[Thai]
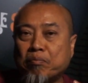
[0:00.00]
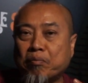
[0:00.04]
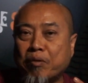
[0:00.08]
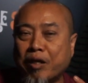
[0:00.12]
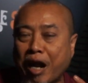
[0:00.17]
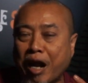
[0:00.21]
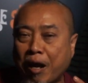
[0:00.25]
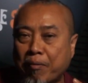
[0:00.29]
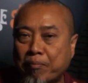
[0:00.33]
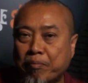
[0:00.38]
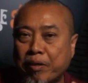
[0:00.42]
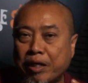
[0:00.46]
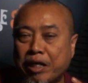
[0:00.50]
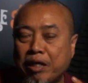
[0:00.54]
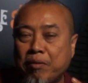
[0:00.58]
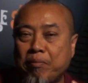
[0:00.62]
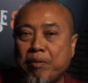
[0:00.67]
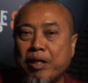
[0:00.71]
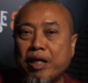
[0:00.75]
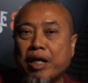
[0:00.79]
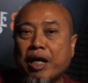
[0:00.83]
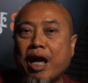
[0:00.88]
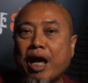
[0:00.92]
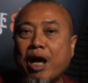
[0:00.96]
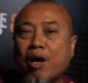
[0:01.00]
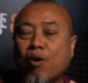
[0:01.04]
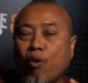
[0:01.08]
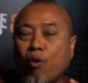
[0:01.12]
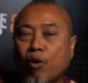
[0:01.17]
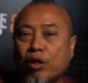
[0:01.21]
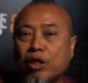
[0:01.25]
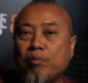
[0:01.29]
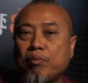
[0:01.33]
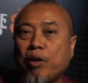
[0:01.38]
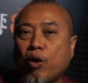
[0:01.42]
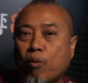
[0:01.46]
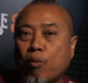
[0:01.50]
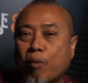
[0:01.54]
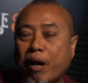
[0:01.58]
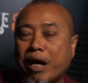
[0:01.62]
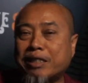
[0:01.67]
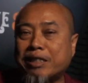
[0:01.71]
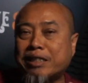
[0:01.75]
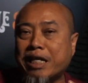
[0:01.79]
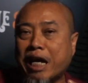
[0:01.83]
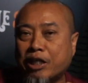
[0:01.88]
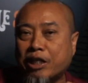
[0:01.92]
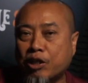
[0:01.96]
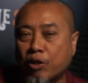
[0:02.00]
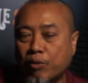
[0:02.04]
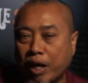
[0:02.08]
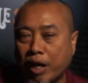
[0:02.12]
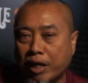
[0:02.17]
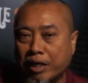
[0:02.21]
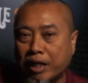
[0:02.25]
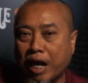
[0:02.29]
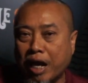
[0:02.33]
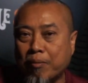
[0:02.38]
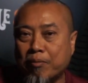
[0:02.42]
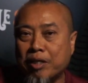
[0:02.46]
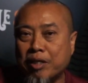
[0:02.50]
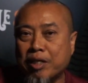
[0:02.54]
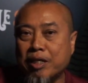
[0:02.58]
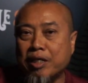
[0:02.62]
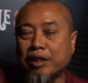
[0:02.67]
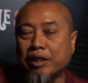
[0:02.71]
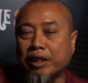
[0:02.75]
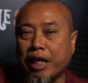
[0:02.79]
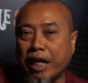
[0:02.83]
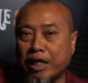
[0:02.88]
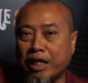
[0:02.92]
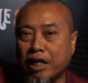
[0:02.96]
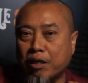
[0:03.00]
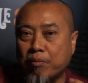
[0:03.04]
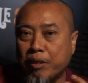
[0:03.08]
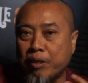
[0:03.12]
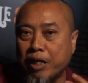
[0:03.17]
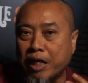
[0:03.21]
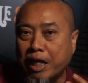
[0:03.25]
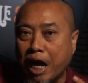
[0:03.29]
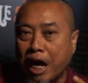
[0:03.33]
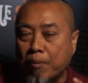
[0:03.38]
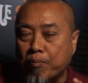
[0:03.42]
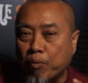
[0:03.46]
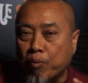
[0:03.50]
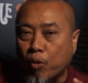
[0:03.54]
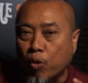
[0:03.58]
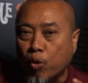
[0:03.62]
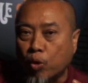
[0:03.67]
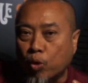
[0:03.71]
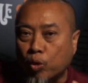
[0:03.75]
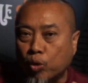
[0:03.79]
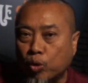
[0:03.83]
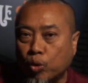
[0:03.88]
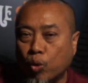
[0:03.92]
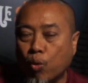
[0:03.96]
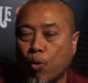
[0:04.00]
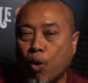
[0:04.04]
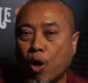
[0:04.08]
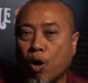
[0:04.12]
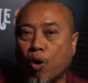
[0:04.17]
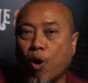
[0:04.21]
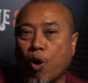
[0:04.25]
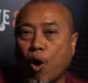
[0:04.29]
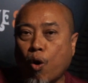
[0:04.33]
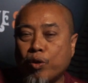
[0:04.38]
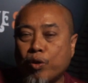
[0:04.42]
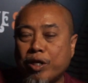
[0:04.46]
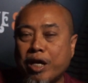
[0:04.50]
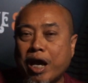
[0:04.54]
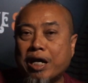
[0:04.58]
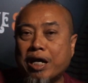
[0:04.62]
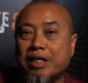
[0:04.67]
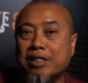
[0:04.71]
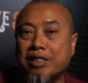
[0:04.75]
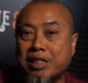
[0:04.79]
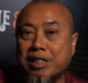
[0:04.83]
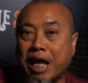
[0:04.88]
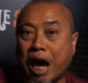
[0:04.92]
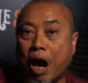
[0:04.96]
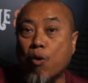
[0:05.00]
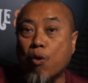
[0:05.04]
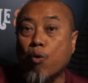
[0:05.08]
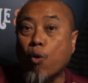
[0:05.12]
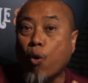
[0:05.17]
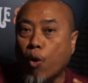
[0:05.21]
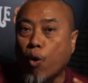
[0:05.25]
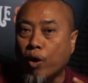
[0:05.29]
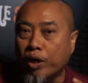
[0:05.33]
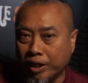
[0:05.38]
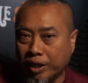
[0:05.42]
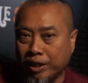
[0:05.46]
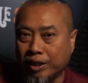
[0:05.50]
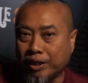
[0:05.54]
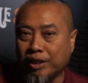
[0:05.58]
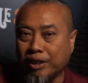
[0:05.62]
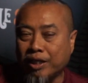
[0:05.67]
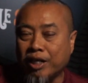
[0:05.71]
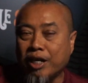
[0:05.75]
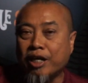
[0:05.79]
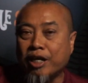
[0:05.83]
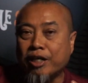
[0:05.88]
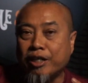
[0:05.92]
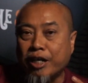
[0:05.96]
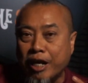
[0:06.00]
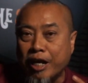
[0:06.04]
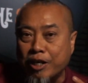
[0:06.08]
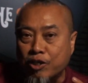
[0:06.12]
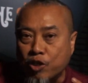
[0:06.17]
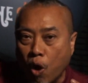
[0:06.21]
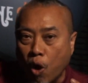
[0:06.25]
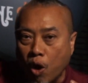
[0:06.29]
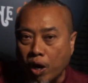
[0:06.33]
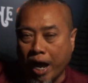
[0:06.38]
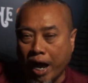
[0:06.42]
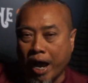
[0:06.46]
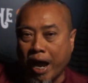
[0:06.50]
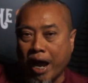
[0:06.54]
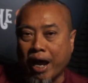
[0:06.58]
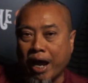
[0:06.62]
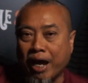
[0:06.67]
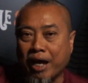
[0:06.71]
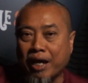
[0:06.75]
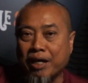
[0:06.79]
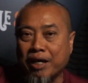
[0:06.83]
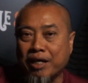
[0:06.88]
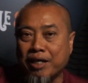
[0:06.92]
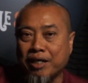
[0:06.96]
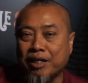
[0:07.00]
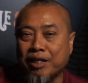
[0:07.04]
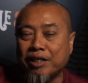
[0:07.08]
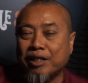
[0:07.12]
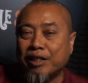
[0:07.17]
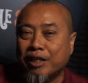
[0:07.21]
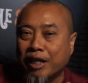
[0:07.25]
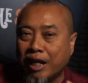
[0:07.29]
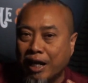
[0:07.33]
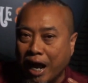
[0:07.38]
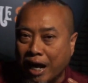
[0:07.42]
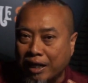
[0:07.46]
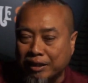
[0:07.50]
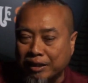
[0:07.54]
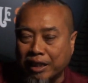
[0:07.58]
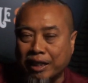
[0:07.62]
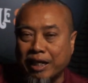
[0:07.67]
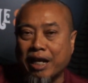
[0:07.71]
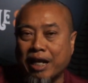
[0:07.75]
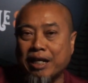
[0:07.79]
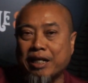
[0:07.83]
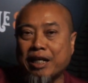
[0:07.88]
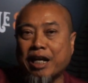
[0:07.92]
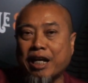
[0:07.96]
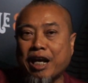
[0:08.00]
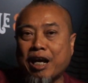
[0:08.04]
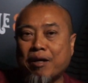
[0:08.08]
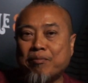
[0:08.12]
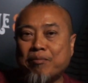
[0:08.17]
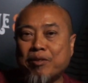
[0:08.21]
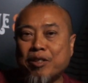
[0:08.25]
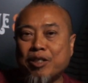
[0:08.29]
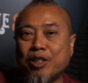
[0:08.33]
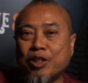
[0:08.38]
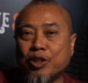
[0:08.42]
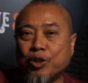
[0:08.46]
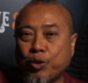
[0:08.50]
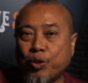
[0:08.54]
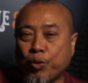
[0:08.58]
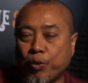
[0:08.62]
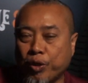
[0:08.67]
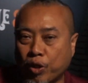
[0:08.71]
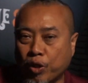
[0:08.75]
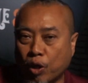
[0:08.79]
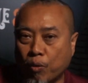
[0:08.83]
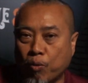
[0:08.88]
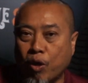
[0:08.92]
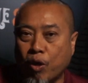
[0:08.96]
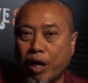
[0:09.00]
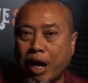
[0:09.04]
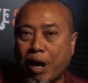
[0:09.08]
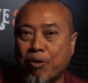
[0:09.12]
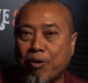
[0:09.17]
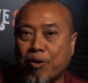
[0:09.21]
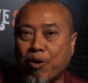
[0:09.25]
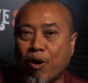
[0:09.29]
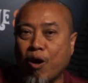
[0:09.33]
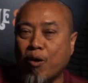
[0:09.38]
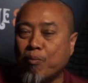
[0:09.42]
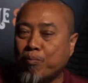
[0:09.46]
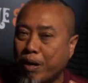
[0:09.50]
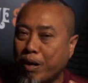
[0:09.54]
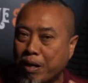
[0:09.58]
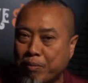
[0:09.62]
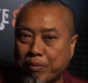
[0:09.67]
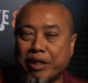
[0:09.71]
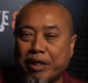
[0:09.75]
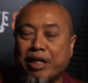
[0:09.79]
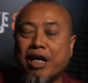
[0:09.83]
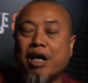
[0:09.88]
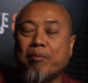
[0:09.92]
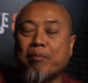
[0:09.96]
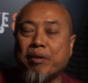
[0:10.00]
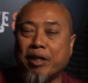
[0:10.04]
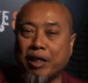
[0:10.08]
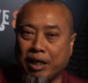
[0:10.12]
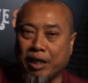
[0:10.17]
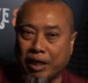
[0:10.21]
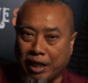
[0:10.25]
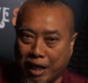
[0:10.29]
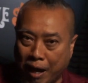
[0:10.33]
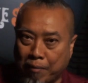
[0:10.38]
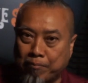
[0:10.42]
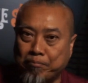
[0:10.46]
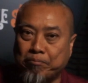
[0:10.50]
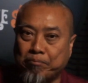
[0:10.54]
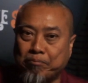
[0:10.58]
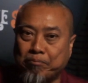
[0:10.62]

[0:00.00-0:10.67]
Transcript: กลับไม่ได้มีแค่คนที่มีลมหายใจเท่านั้นครับแต่ยังมีการปรากฏตัวของวิญญาณสาวคนหนึ่งในช่องแอร์และหลังจากนั้นนะครับชีวิตของพวกเขาก็ไม่เหมือนเดิมอีกเลยครับ